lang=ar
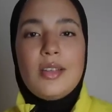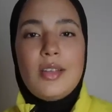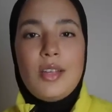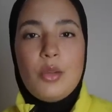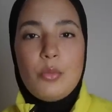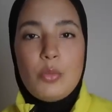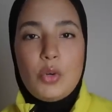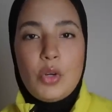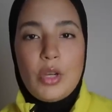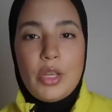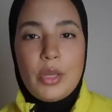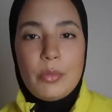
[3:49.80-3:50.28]

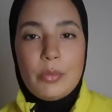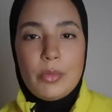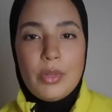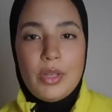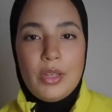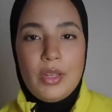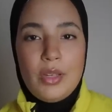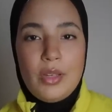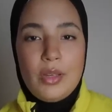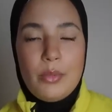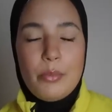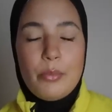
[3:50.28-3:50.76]
المهم
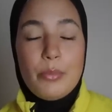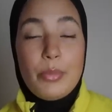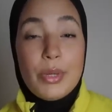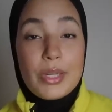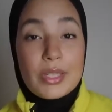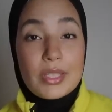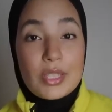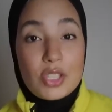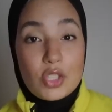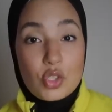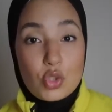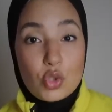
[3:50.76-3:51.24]
من
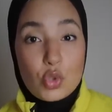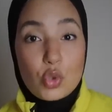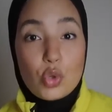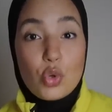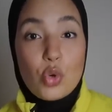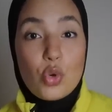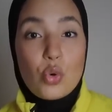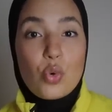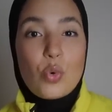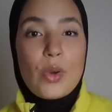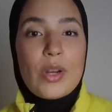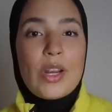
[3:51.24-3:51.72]
بعد ست
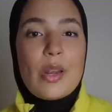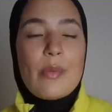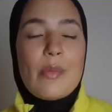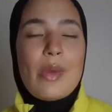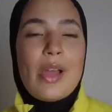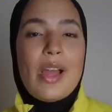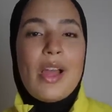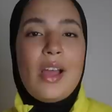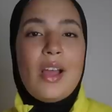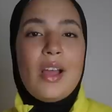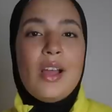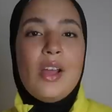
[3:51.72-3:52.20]
شهور وانا
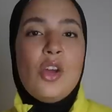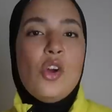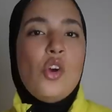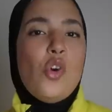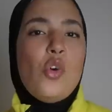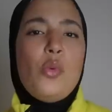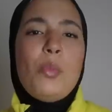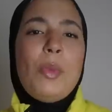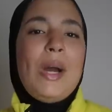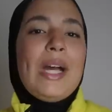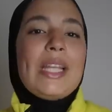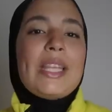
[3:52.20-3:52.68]
معاه
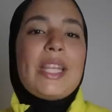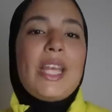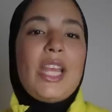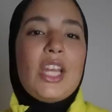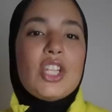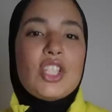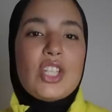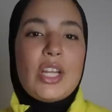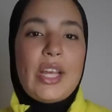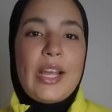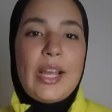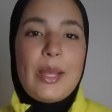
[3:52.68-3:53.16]
وما
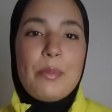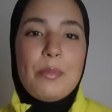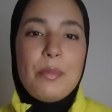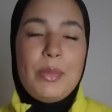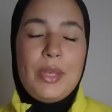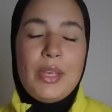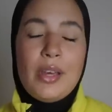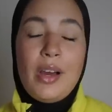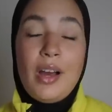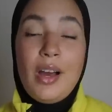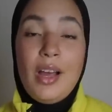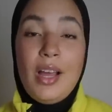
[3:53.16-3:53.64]
عطيهش
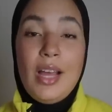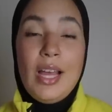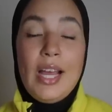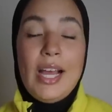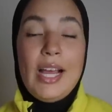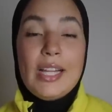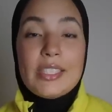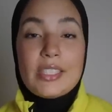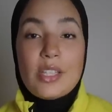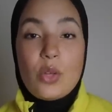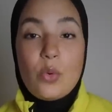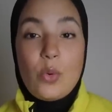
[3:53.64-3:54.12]
اهميه
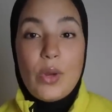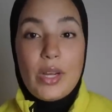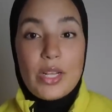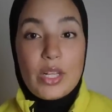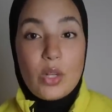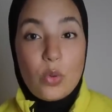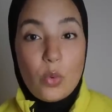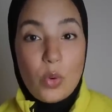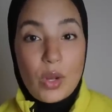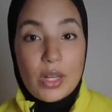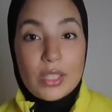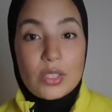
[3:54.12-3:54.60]
حتى
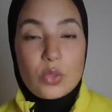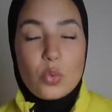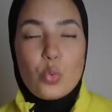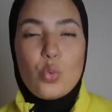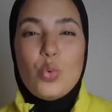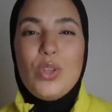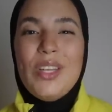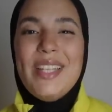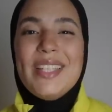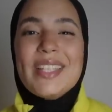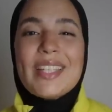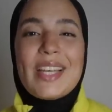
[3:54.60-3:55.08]
لواحد الوقت
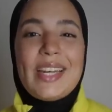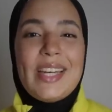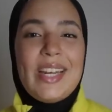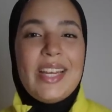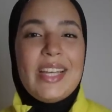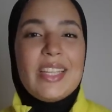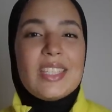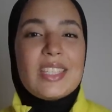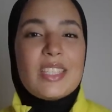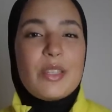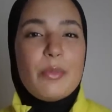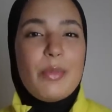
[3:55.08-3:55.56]
وليت
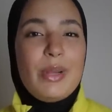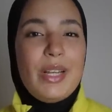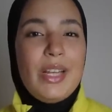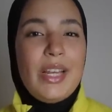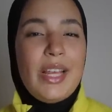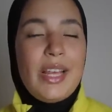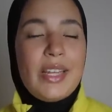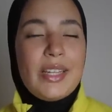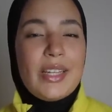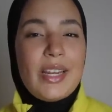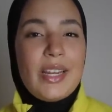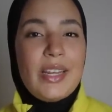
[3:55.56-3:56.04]
كنحس
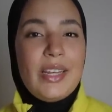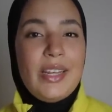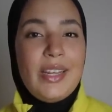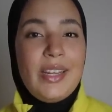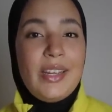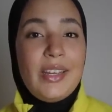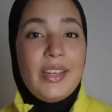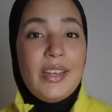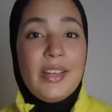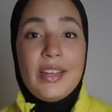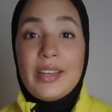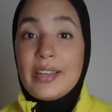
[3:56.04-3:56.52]
بلي
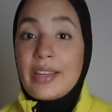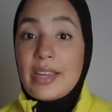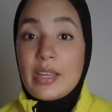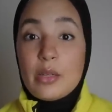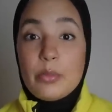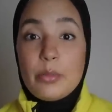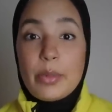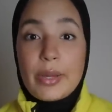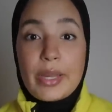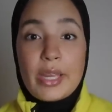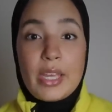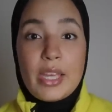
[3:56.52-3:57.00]
انني
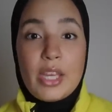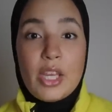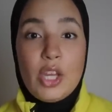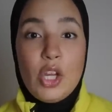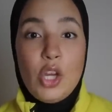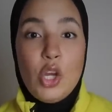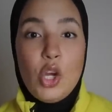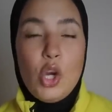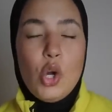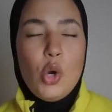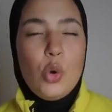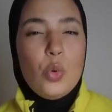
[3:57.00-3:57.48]
كنبغيه
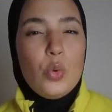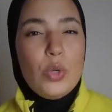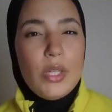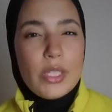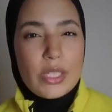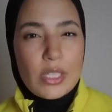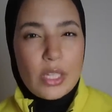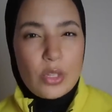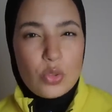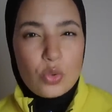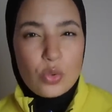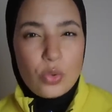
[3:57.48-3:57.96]

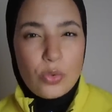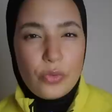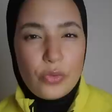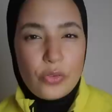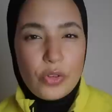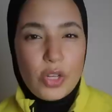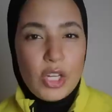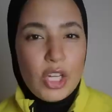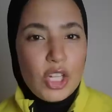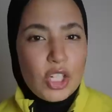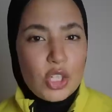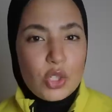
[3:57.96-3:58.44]
وليت
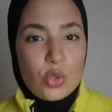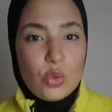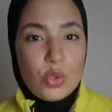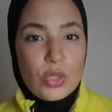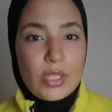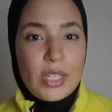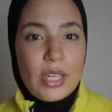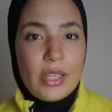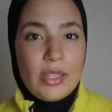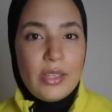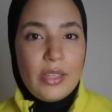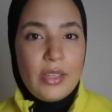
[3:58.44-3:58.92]
تنشوف شنو
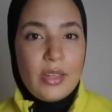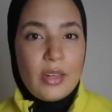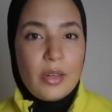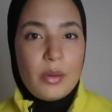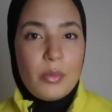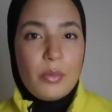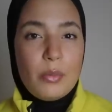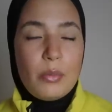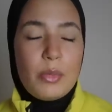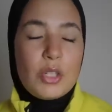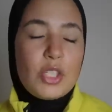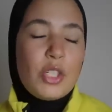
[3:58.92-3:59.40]
تيدير
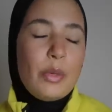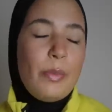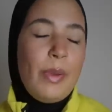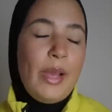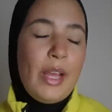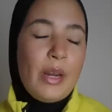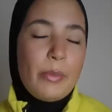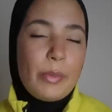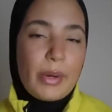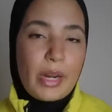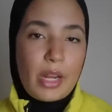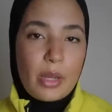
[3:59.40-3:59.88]
ماشي
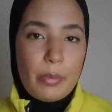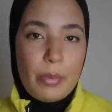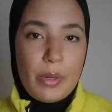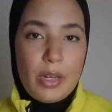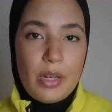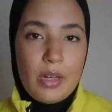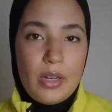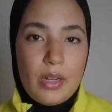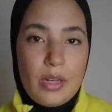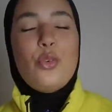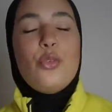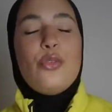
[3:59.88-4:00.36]
بحال من قبل
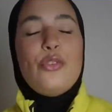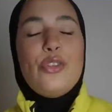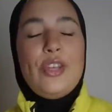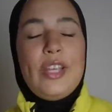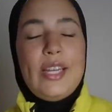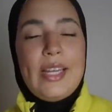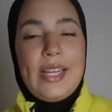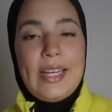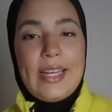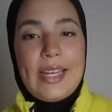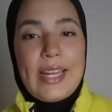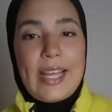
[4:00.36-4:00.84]

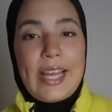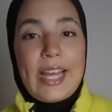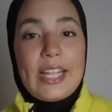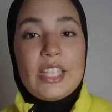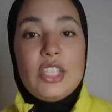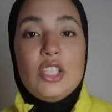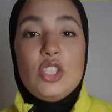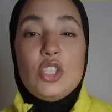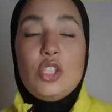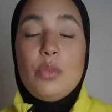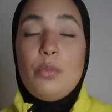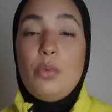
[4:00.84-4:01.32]
وفعلا
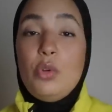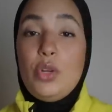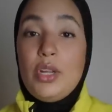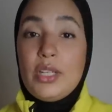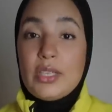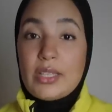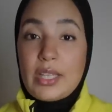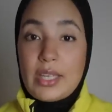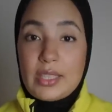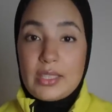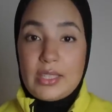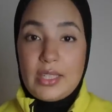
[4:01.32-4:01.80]
غادي نجيبو
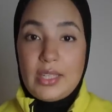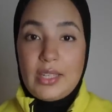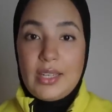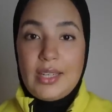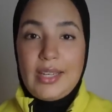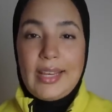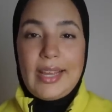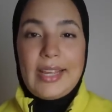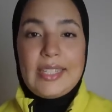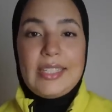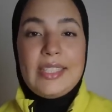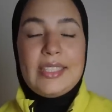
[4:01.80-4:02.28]
لعند اختي
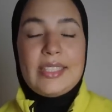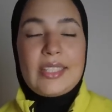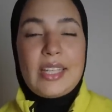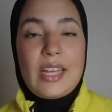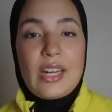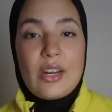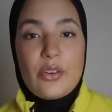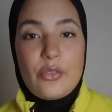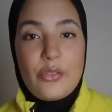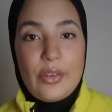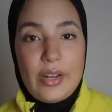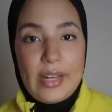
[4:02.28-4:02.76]
اللي غادي
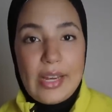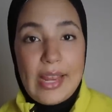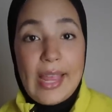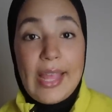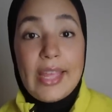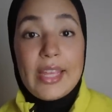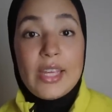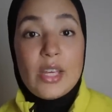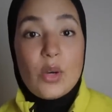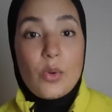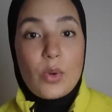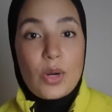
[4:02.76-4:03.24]
تتعرف عليها
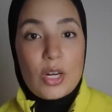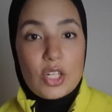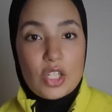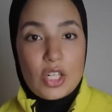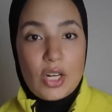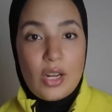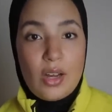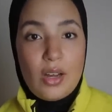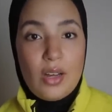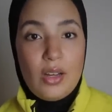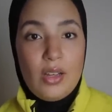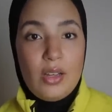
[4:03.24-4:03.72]
هي
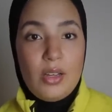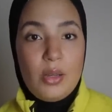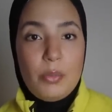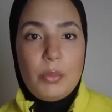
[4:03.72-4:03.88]
وراجلها